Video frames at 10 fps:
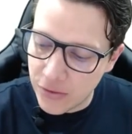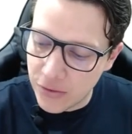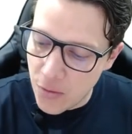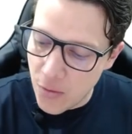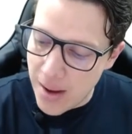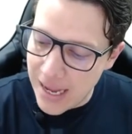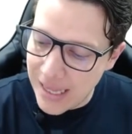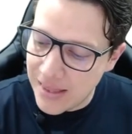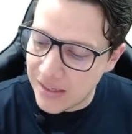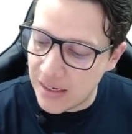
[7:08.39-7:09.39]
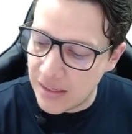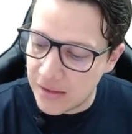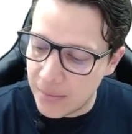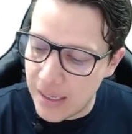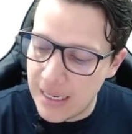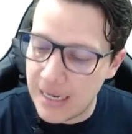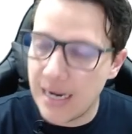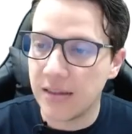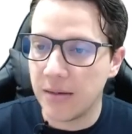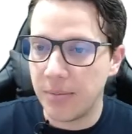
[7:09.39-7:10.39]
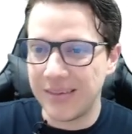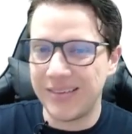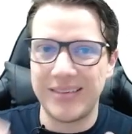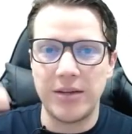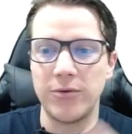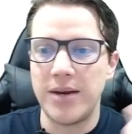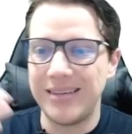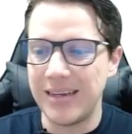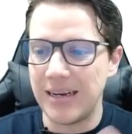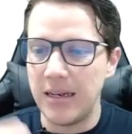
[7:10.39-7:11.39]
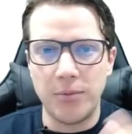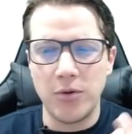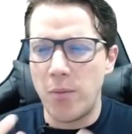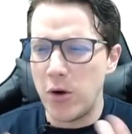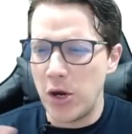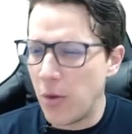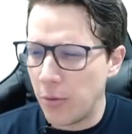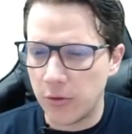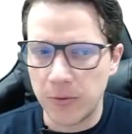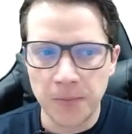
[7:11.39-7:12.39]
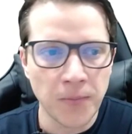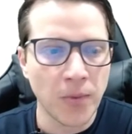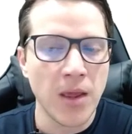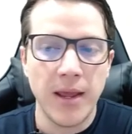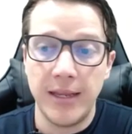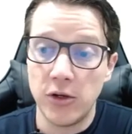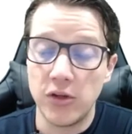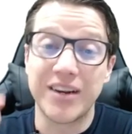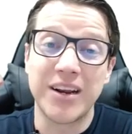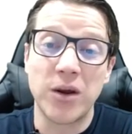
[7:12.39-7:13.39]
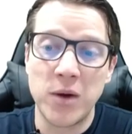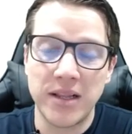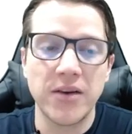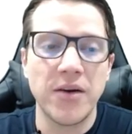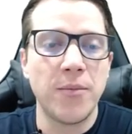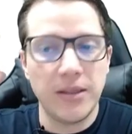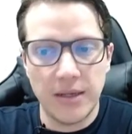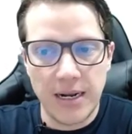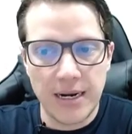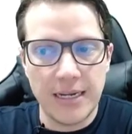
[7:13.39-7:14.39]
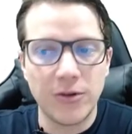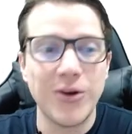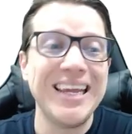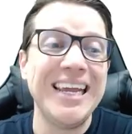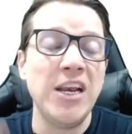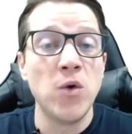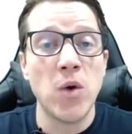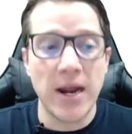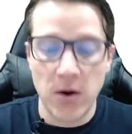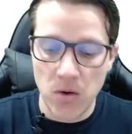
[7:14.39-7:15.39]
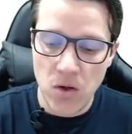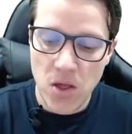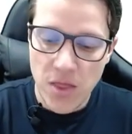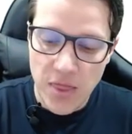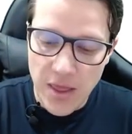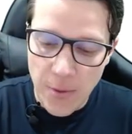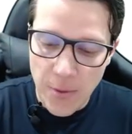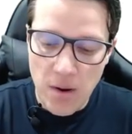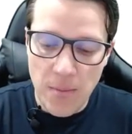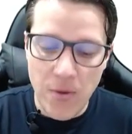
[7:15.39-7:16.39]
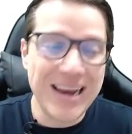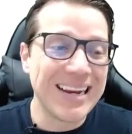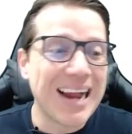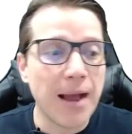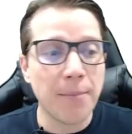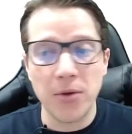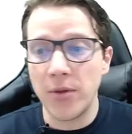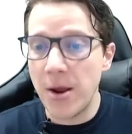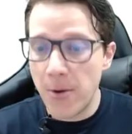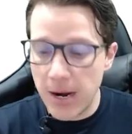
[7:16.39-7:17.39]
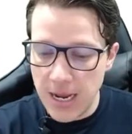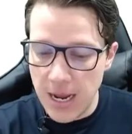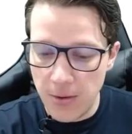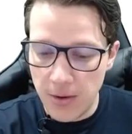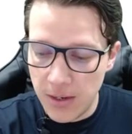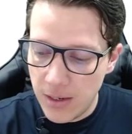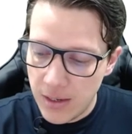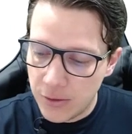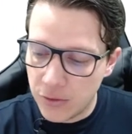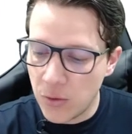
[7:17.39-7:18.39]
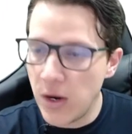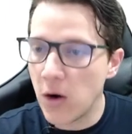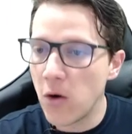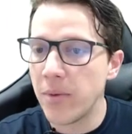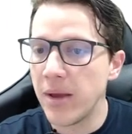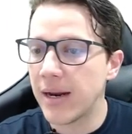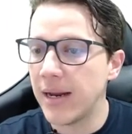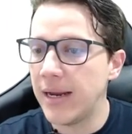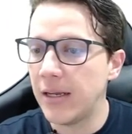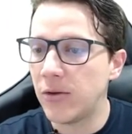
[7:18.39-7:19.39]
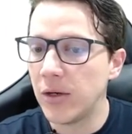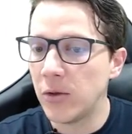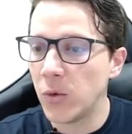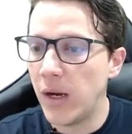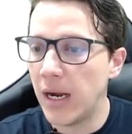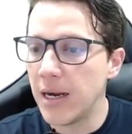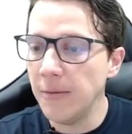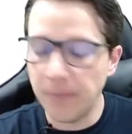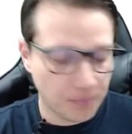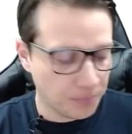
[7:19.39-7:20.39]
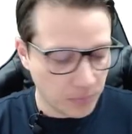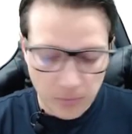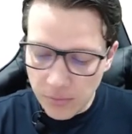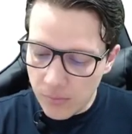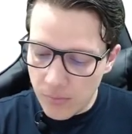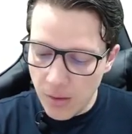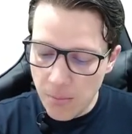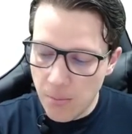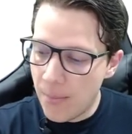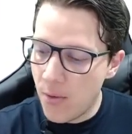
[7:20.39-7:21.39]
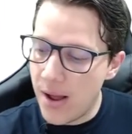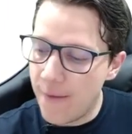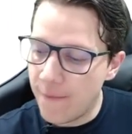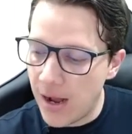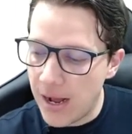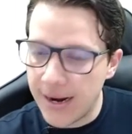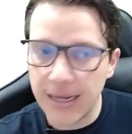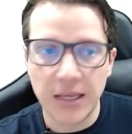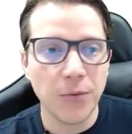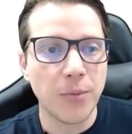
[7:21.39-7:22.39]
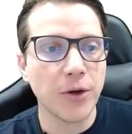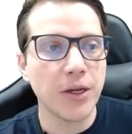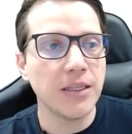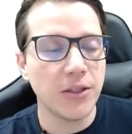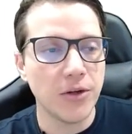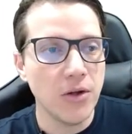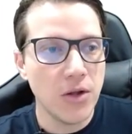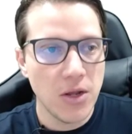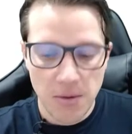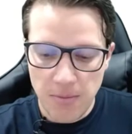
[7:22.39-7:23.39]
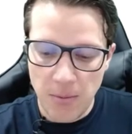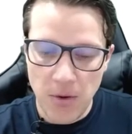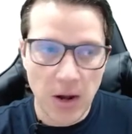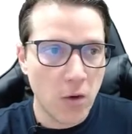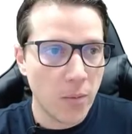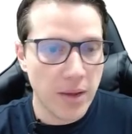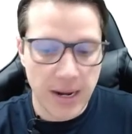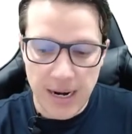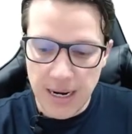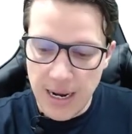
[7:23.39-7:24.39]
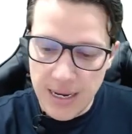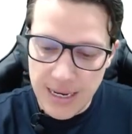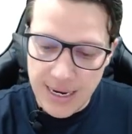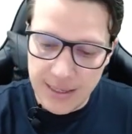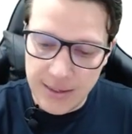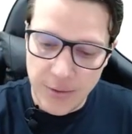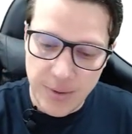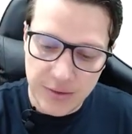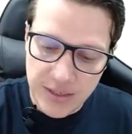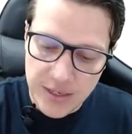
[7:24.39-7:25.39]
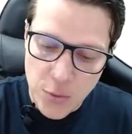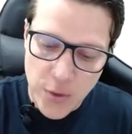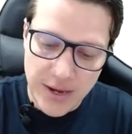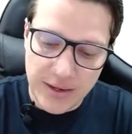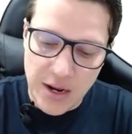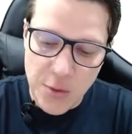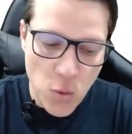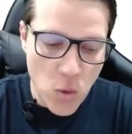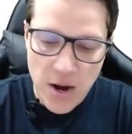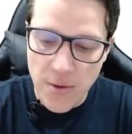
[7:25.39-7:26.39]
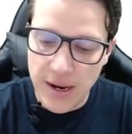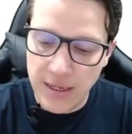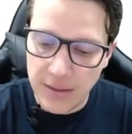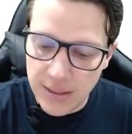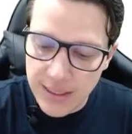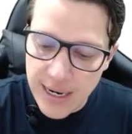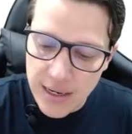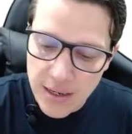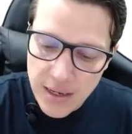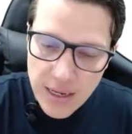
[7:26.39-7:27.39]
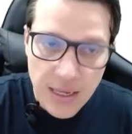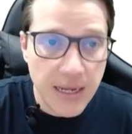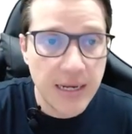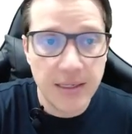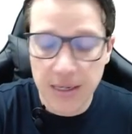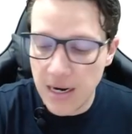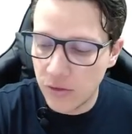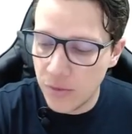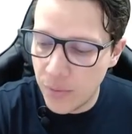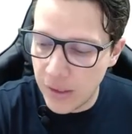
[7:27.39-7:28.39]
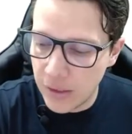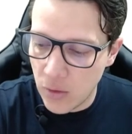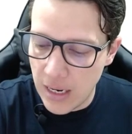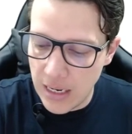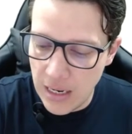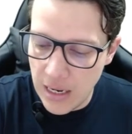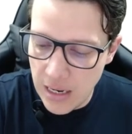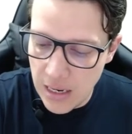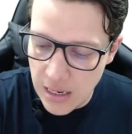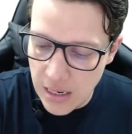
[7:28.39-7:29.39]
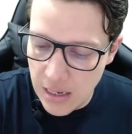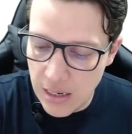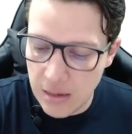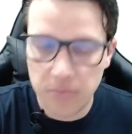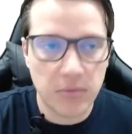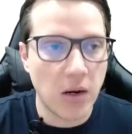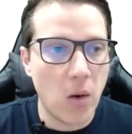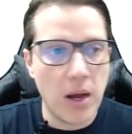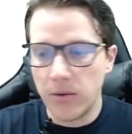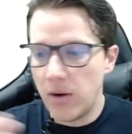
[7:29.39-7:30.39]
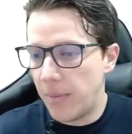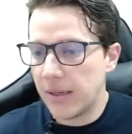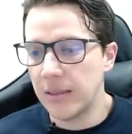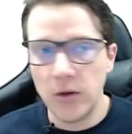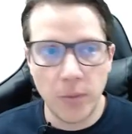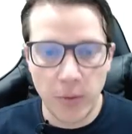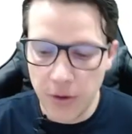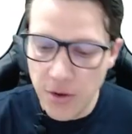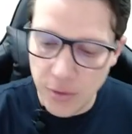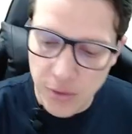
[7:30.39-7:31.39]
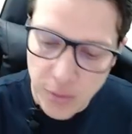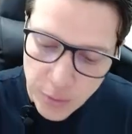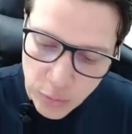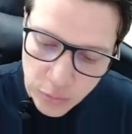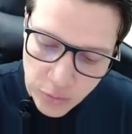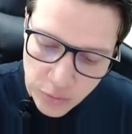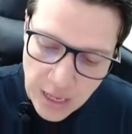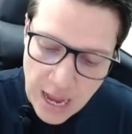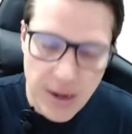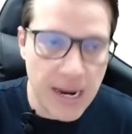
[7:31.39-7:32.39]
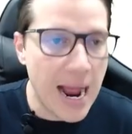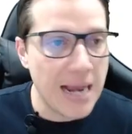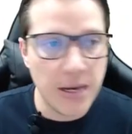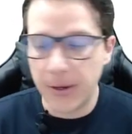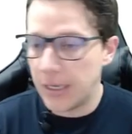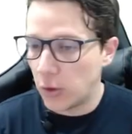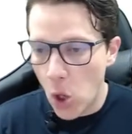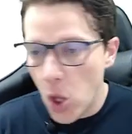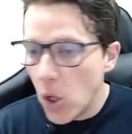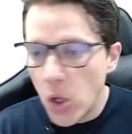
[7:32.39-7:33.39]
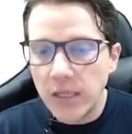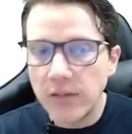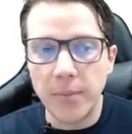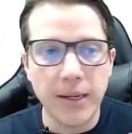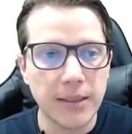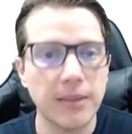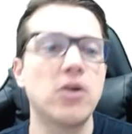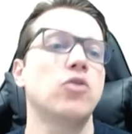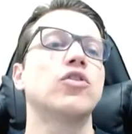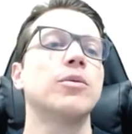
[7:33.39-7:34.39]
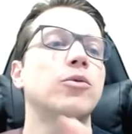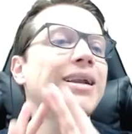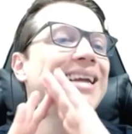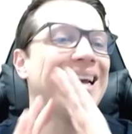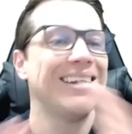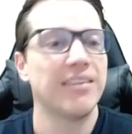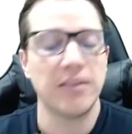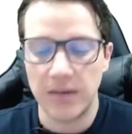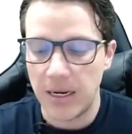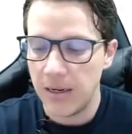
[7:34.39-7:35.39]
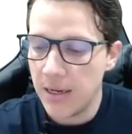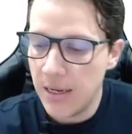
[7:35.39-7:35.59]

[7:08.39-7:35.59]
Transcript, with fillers: Se ve como más decente, más elegante, parece ser una integral de puros polinomios. Entonces, recuerda que vamos a integrar esto y luego devolvemos el cambio de variable. Entonces voy a copiar esto que tú ves acá. Vamos a bajar aquí un poquitito. Vamos a copiar acá y esta va a ser nuestra nueva integral. Y en este caso, pues tocaría trabajar con la parte de los polinomios, los productos notables, álgebra, toda esa parte conceptual es esencial.